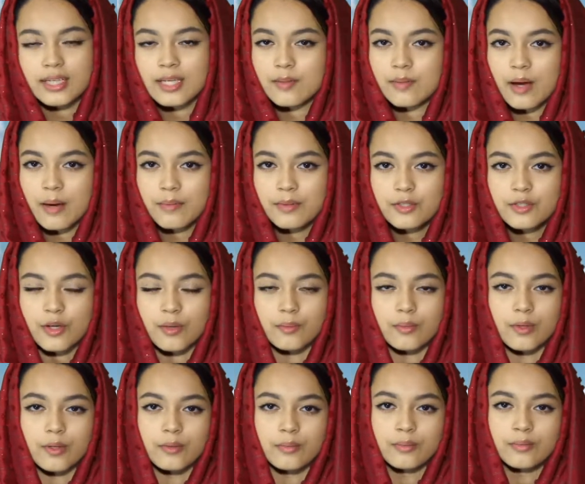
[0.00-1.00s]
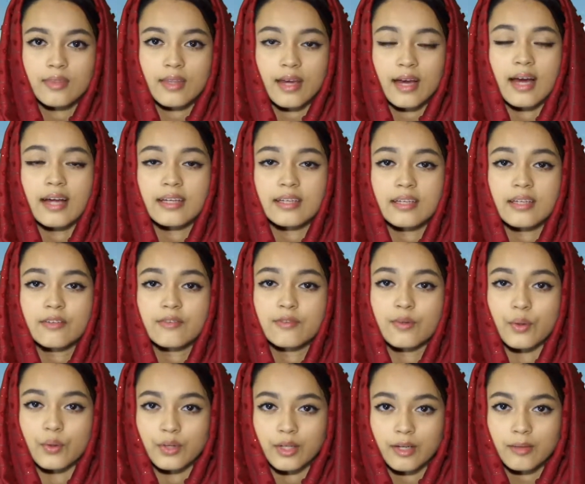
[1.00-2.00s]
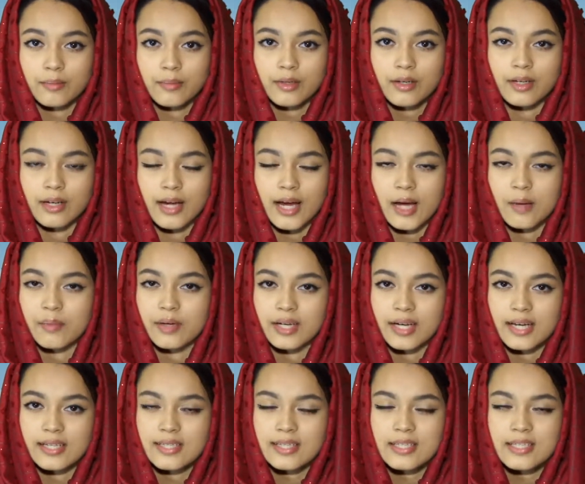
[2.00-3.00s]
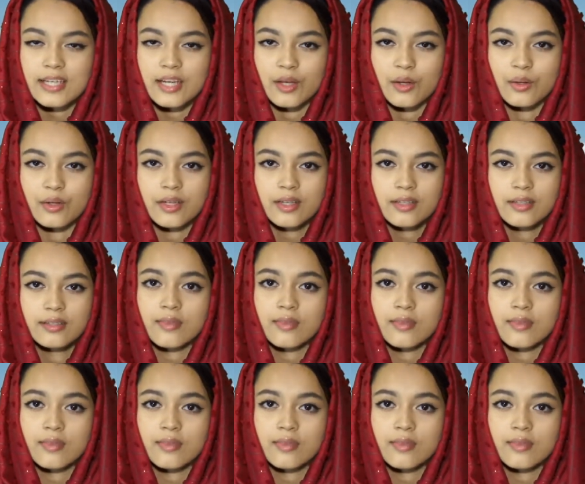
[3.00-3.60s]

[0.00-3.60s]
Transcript: কিভাবে সম্ভব আন্টির ফোন নাম্বার আমার কাছে ছিল না